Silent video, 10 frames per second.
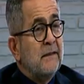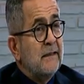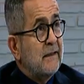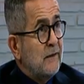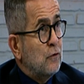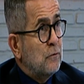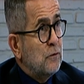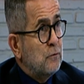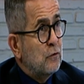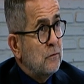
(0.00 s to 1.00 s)
tezkereyi
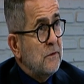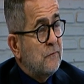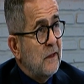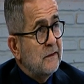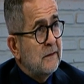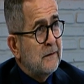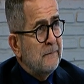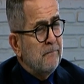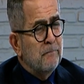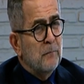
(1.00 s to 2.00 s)
olumlu bulduğumu ifade
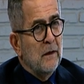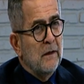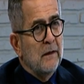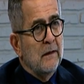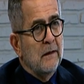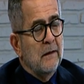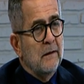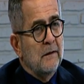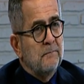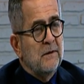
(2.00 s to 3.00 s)
ettim.
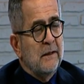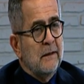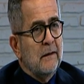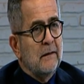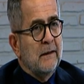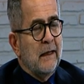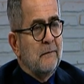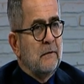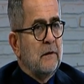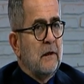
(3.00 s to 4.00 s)
E, bir kere
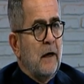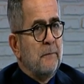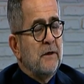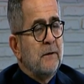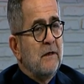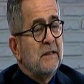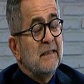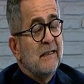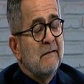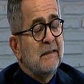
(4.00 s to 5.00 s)
yani e, Amerika
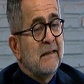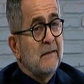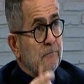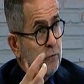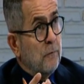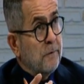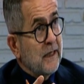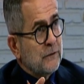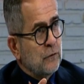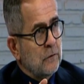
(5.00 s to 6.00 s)
Birleşik Devletleri'nin bu
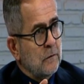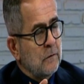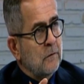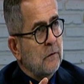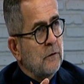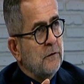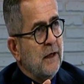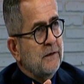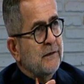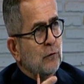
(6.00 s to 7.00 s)
operasyonu
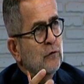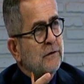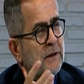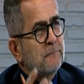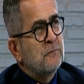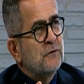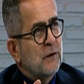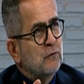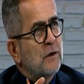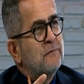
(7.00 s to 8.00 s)
yani savunulacak,
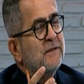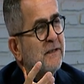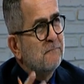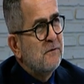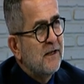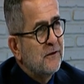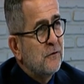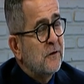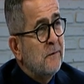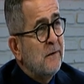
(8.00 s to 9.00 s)
savunulabilecek bir yanı
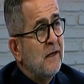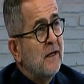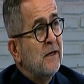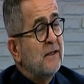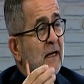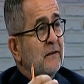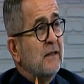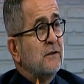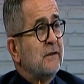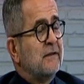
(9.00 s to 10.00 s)
yok ama kendi
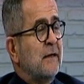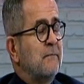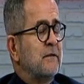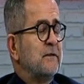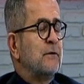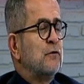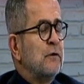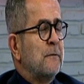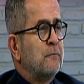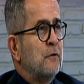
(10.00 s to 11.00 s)
açısından bakınca şunu
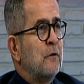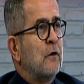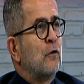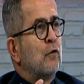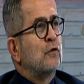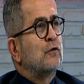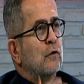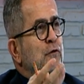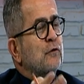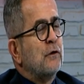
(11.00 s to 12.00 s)
yapıyor.
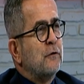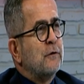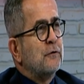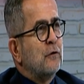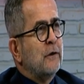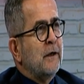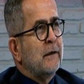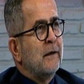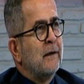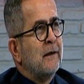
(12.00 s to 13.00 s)
Konsolosluğa yönelik
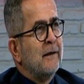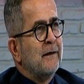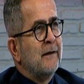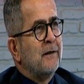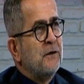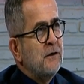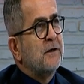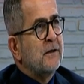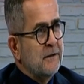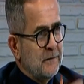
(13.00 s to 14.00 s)
olarak e,
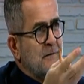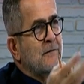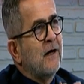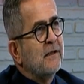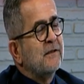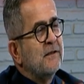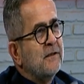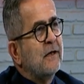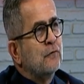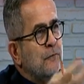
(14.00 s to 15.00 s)
İran'ın aslında
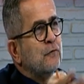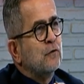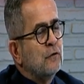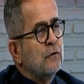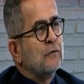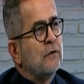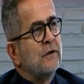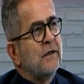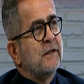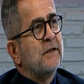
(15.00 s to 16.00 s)
İran nüfusunun
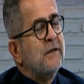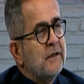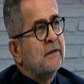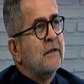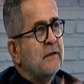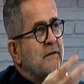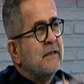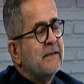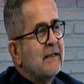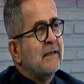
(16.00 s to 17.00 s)
ya da İran'ı
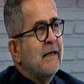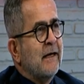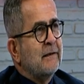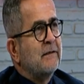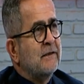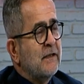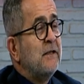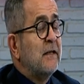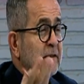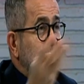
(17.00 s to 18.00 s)
destekleyen ya da
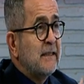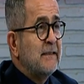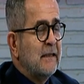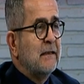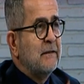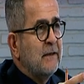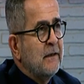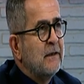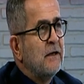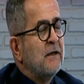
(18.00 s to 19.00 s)
İran'ın
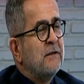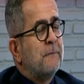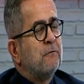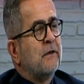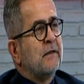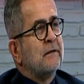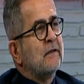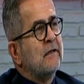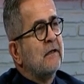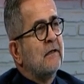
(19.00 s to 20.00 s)
desteklediği yapıların
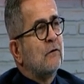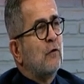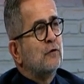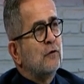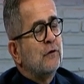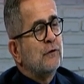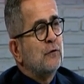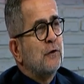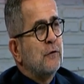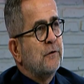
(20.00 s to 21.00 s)
e,
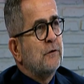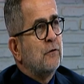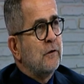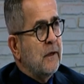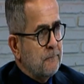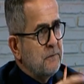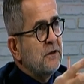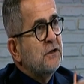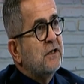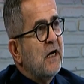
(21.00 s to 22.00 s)
konsolosluğa yönelik olarak
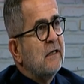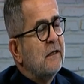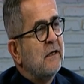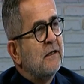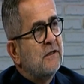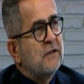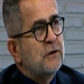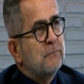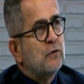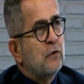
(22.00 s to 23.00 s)
bir işgal
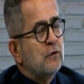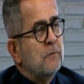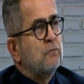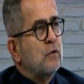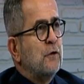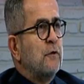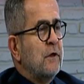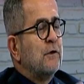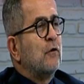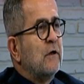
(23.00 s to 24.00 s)
girişimi söz konusu. Buna
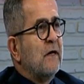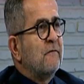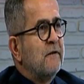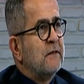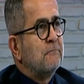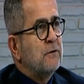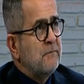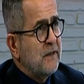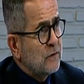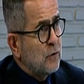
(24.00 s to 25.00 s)
yönelik olarak verilmiş
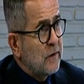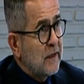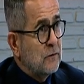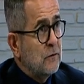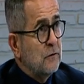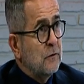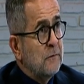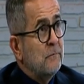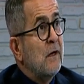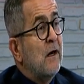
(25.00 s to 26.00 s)
bir yanıt olarak
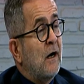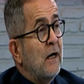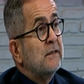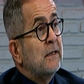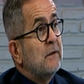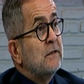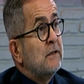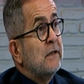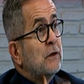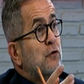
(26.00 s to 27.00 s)
görüyorum. Aynı
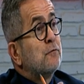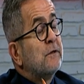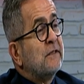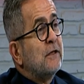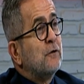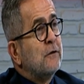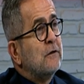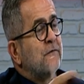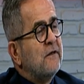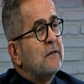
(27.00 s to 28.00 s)
zamanda Irak hükümetine
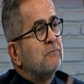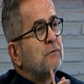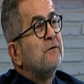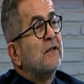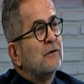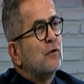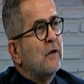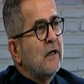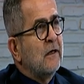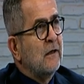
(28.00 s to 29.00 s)
yönelik verilmiş bir yanıt
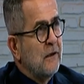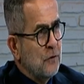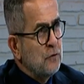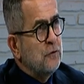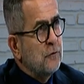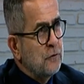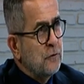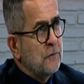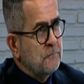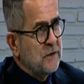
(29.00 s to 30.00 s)
olarak
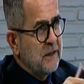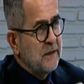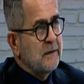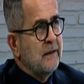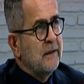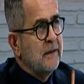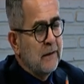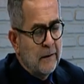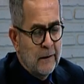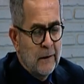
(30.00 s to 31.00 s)
görüyorum şeyin
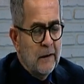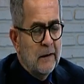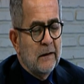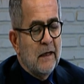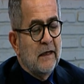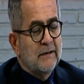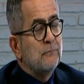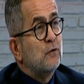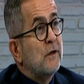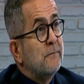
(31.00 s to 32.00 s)
e, e,
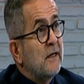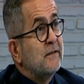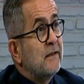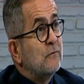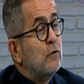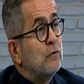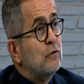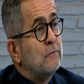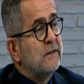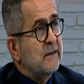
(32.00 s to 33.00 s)
Kasım Süleymaniye'nin
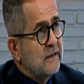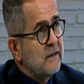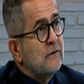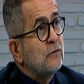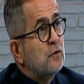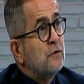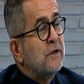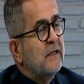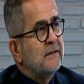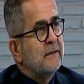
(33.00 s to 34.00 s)
öldürülmesini, e,
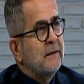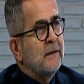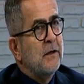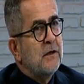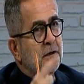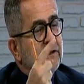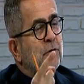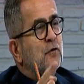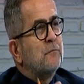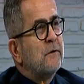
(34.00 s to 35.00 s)
suikastini,
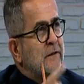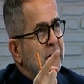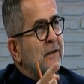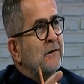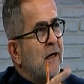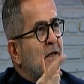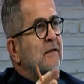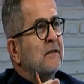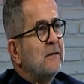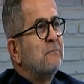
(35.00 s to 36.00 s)
Irak hükümetine de
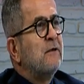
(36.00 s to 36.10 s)
haddinizi